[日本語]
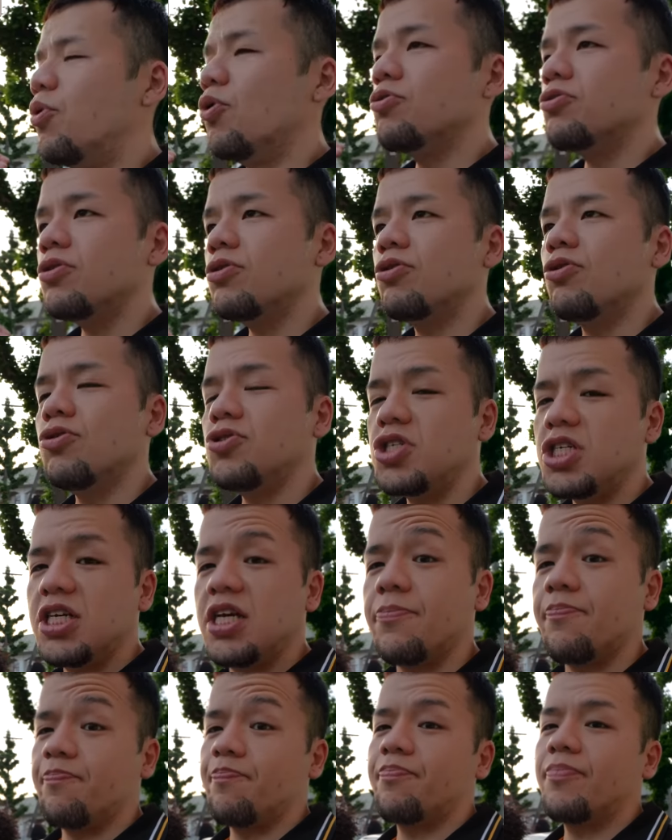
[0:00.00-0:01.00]
僕個
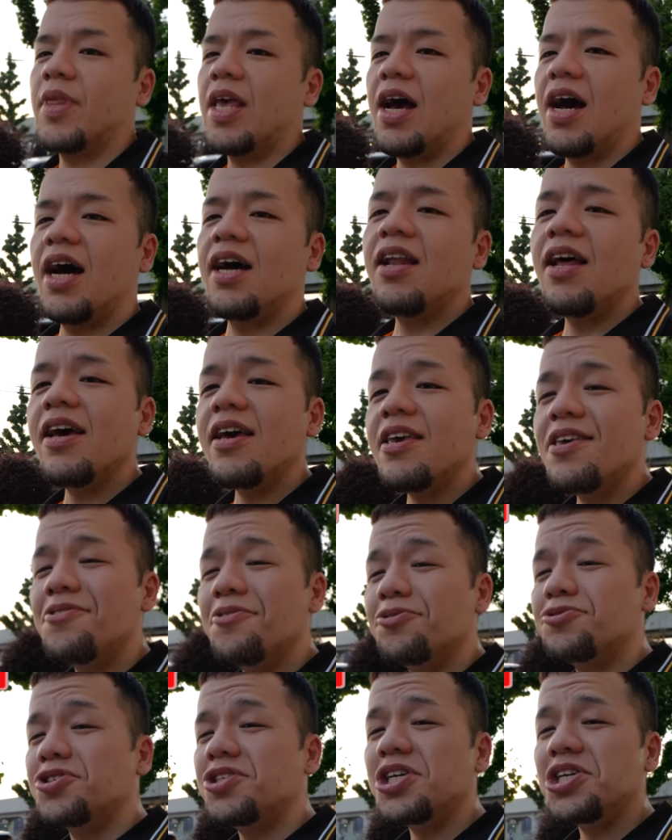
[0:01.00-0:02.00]
人、新井
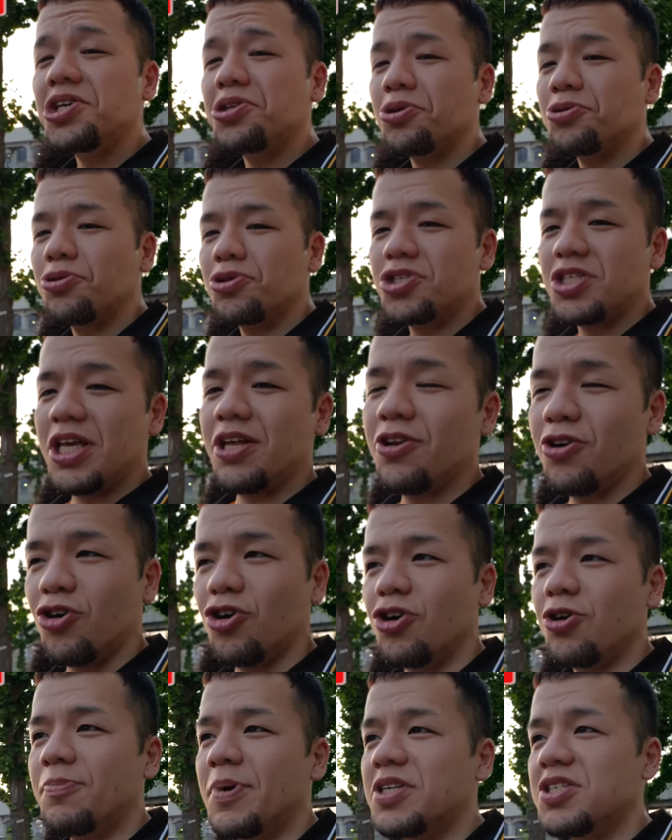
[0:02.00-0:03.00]
義人として
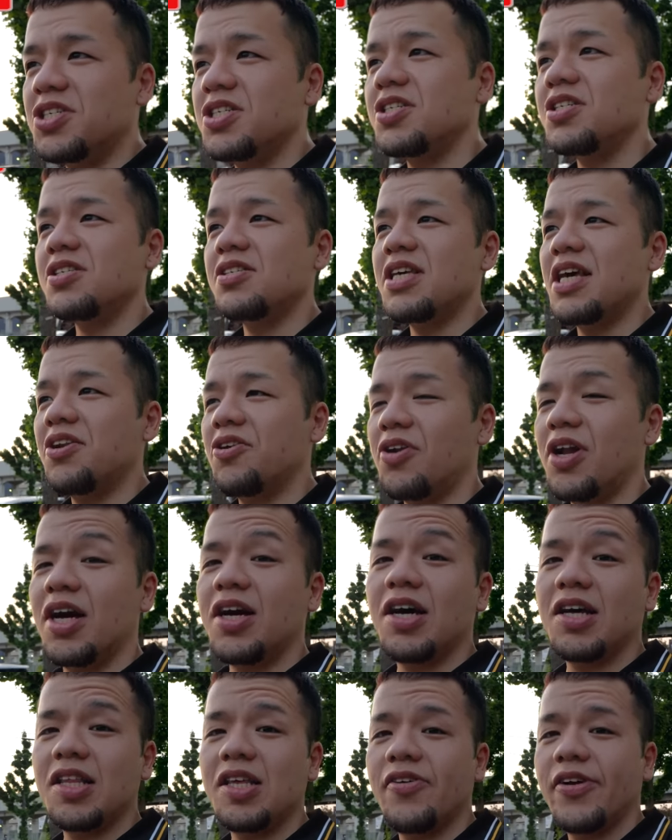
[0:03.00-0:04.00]
の、人生の
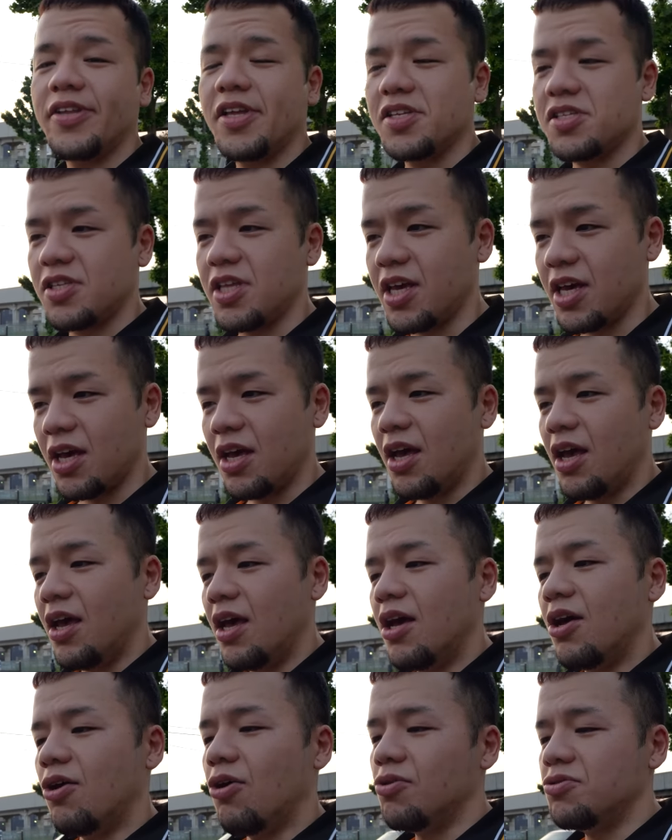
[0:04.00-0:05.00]
中ではですね、
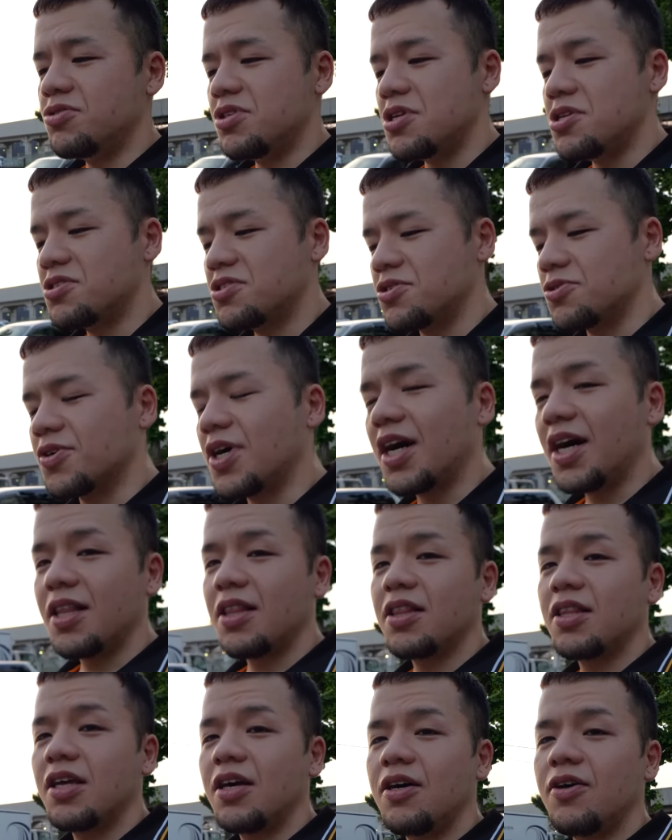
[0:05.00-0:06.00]
本日伺っ
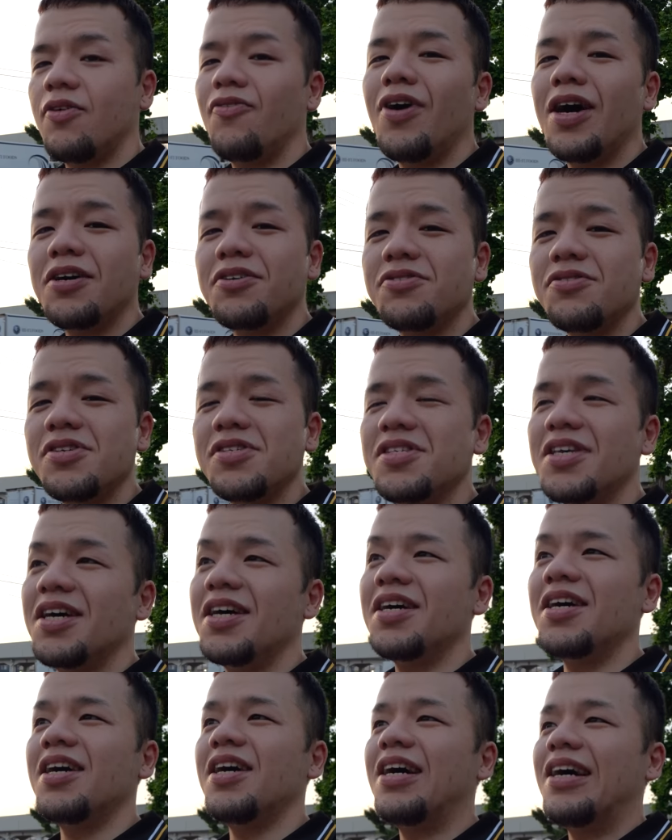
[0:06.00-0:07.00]
た和久井
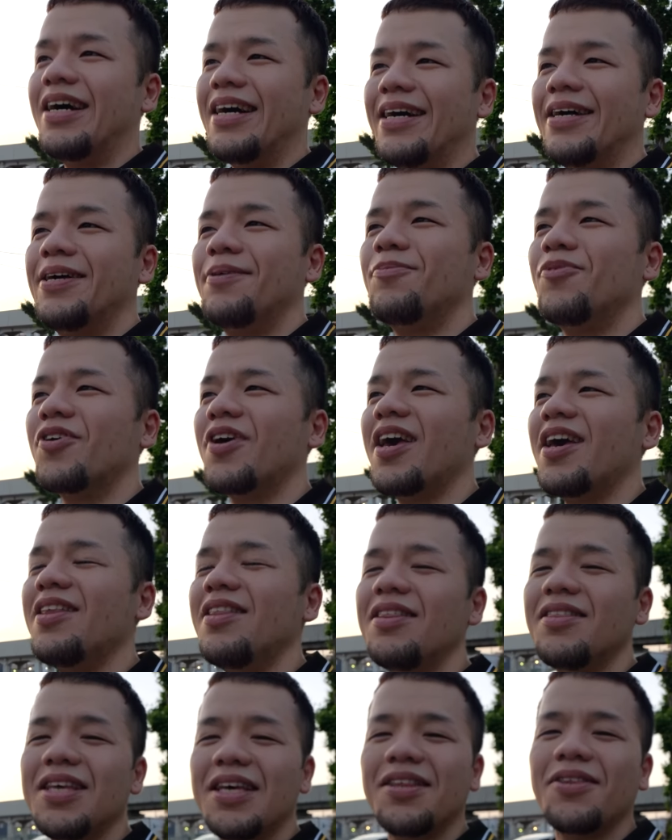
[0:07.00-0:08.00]
さんが、原
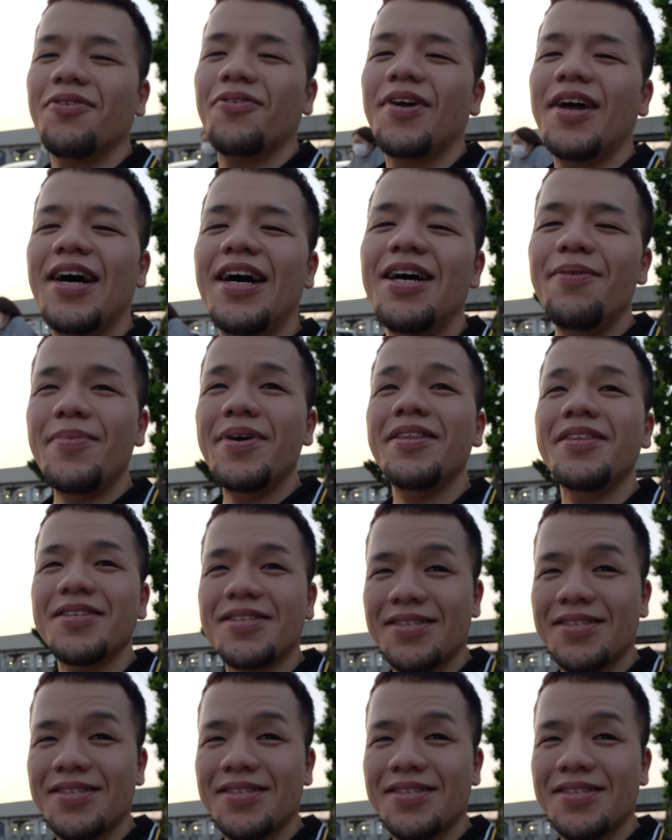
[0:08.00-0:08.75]
点のラーメンで